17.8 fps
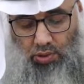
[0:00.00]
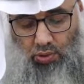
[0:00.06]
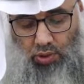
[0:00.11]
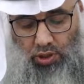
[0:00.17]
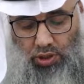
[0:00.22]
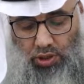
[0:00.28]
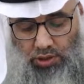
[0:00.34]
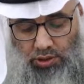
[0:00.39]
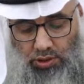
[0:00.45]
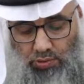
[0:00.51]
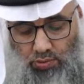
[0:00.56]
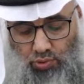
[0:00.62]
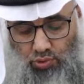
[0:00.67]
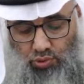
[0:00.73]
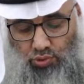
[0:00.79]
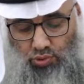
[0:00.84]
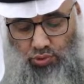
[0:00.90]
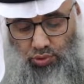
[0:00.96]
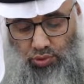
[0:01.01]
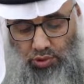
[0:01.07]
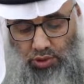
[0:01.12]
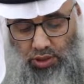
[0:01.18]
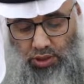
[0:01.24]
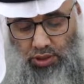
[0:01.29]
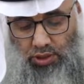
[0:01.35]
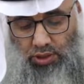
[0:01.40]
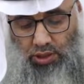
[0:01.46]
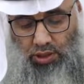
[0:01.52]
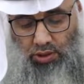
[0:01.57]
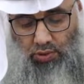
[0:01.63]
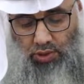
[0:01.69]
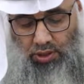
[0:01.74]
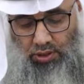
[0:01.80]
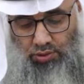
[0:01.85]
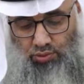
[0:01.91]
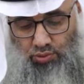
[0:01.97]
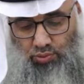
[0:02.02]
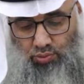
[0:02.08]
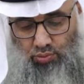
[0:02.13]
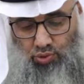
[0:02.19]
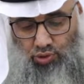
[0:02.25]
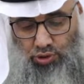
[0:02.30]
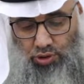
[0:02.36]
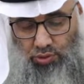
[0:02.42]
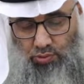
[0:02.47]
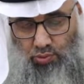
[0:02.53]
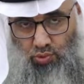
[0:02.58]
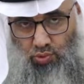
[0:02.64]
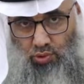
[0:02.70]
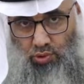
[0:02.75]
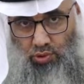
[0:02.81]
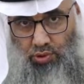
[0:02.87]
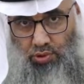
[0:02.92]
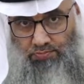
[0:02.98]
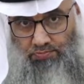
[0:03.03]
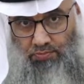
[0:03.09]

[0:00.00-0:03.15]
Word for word: ولا تموتن إلا وأنتم مسلمون